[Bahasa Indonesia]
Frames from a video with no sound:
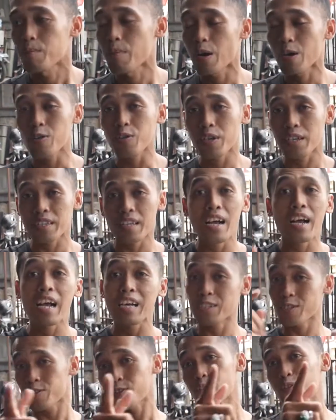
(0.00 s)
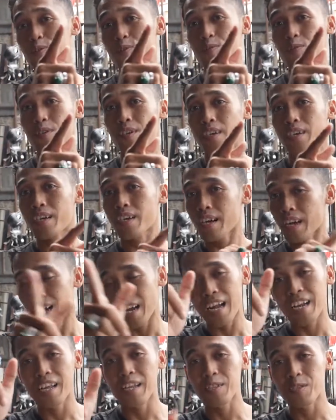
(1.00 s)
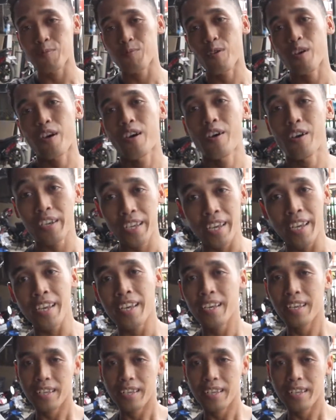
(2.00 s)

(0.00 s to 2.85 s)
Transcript: baru kita kasih unjuk ke kalian semua oke okay?